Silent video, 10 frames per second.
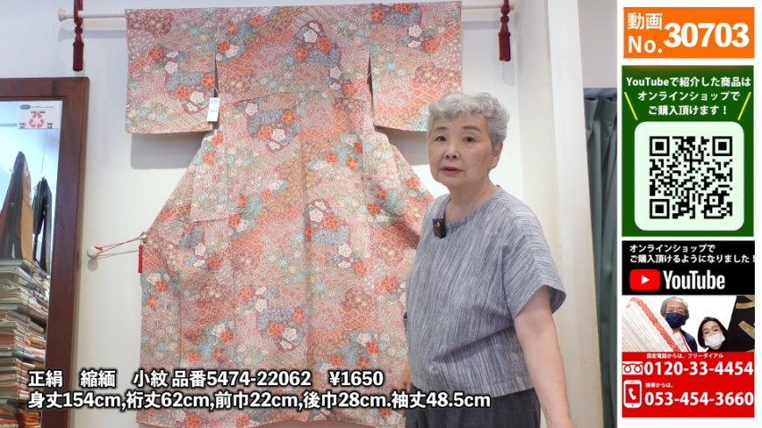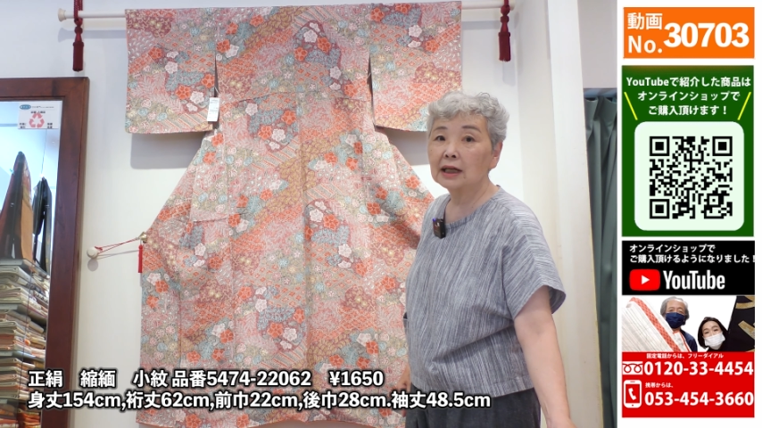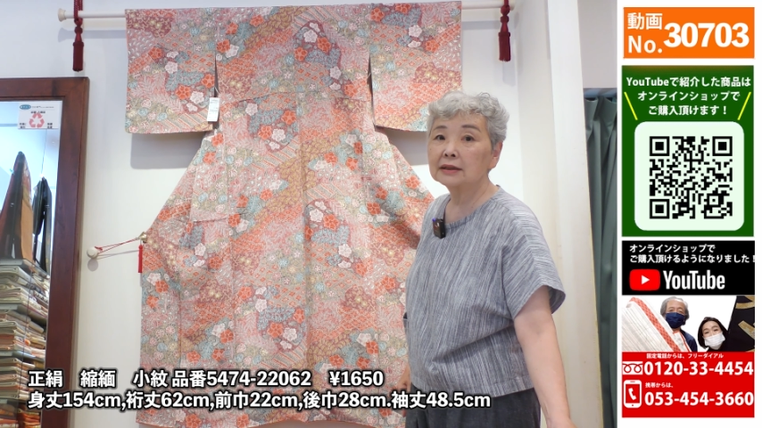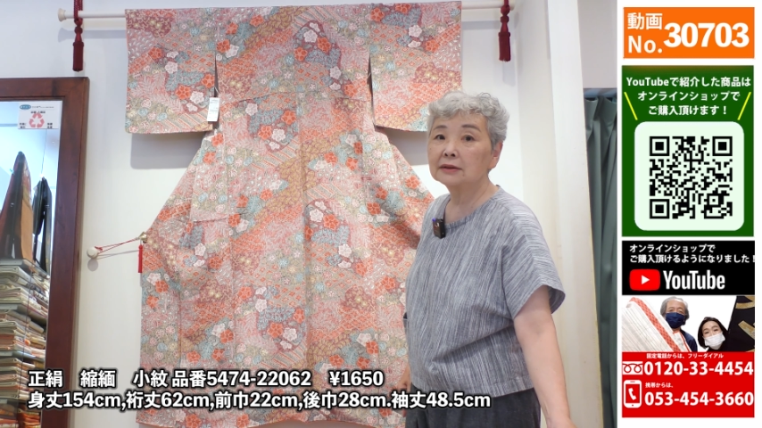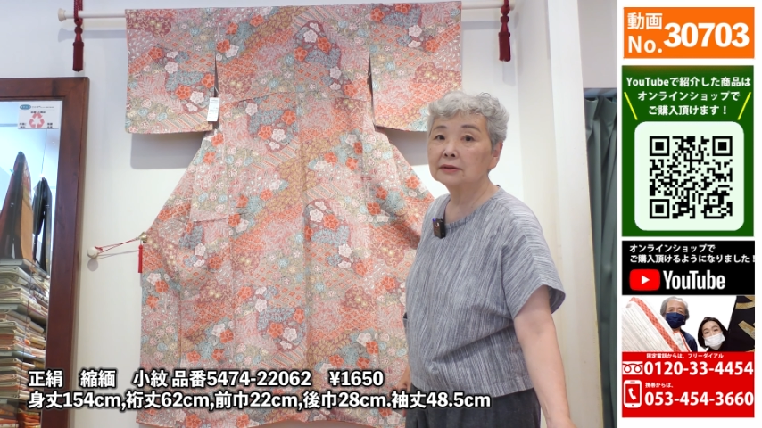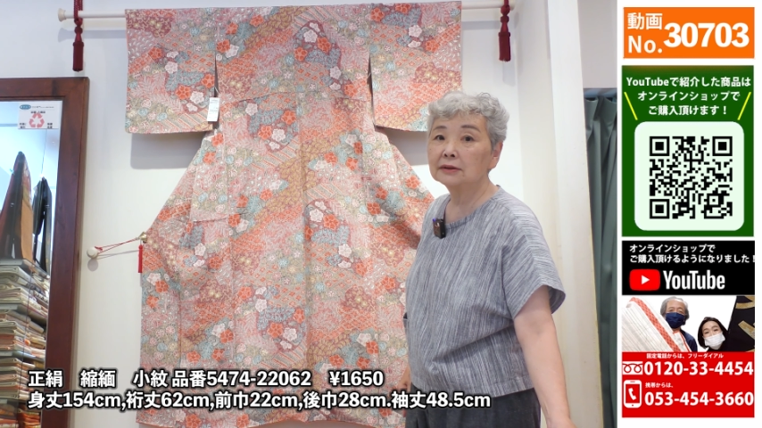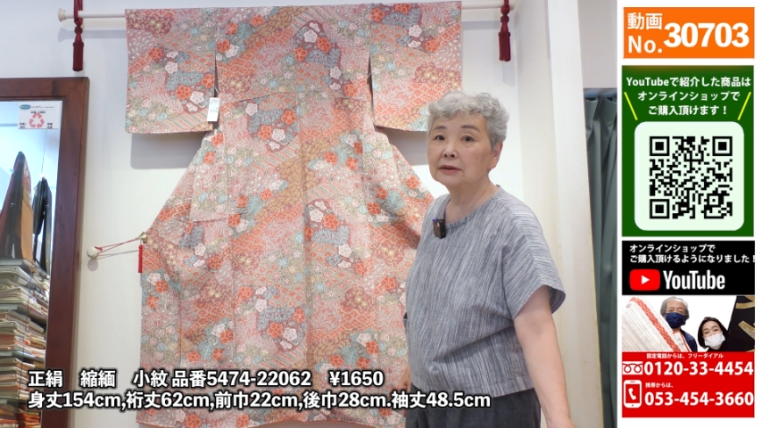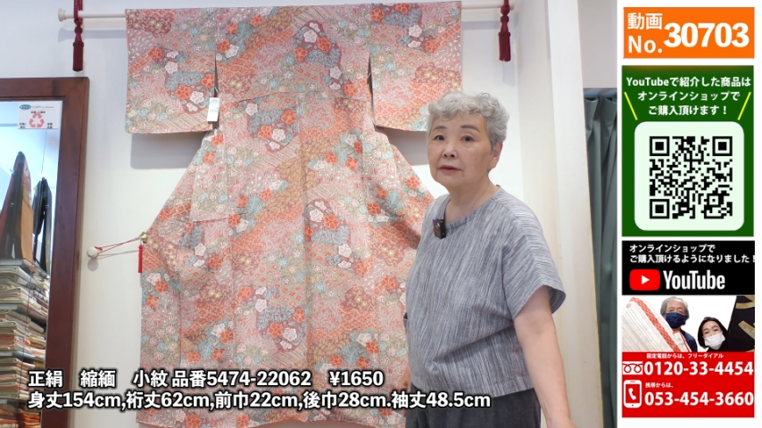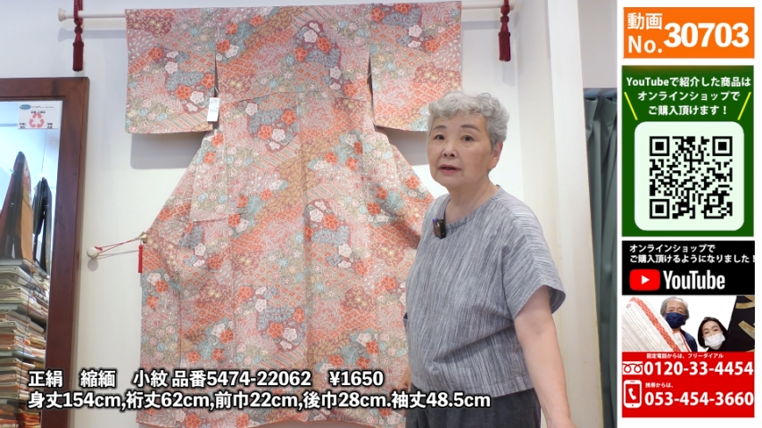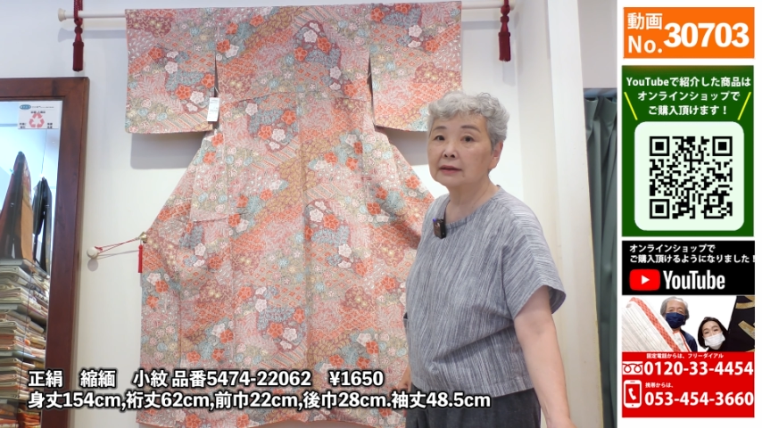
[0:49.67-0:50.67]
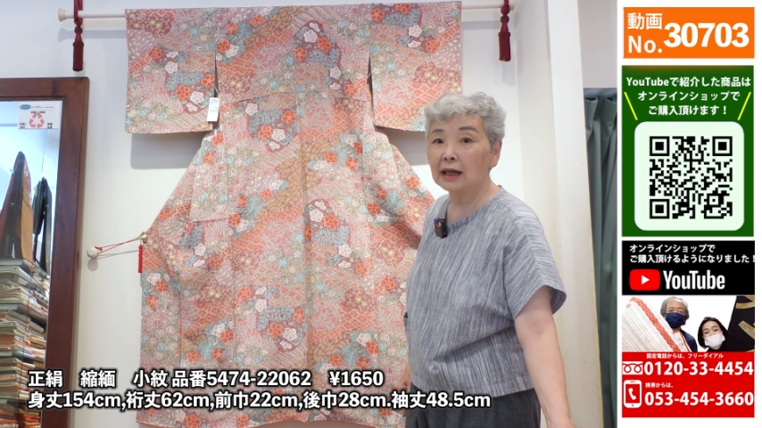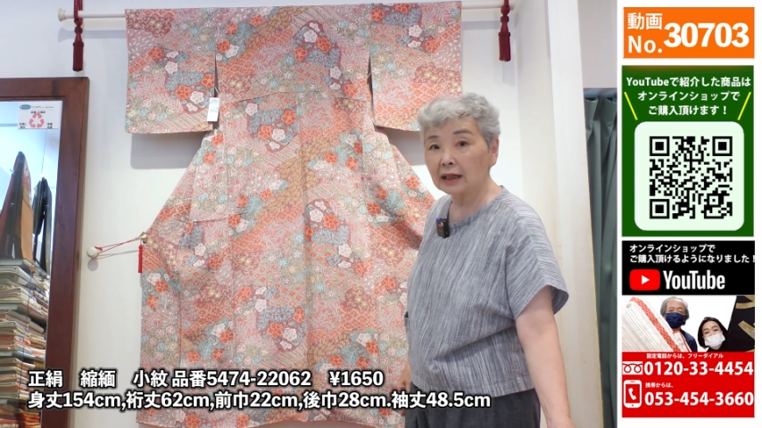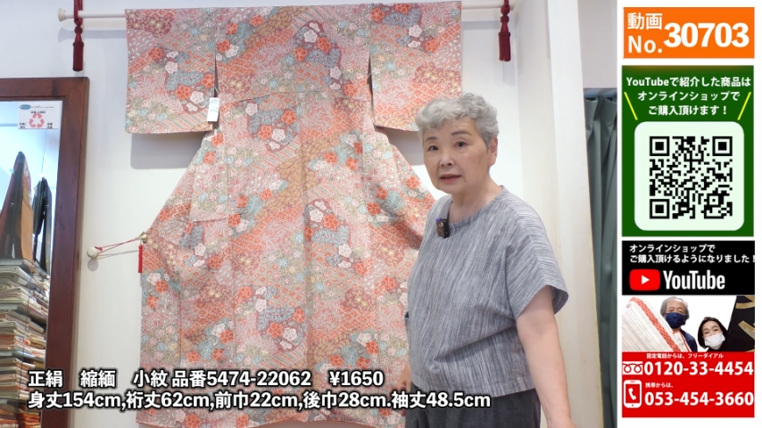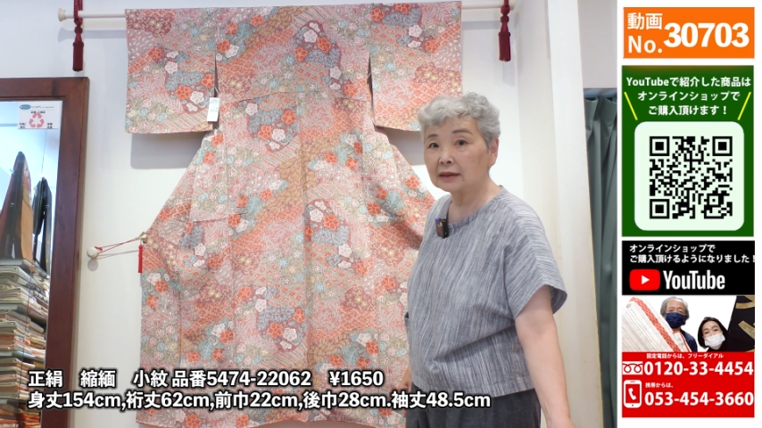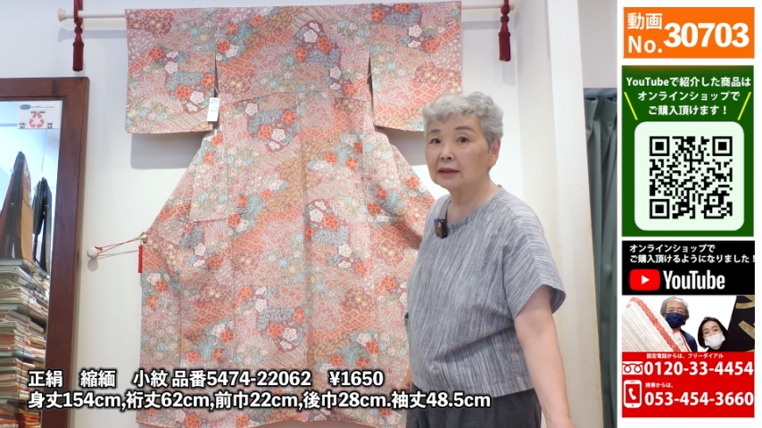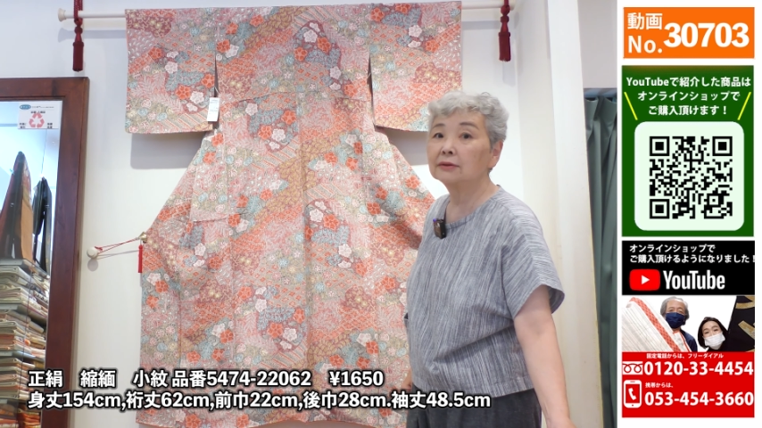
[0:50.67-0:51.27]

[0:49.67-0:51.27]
サイズではないっ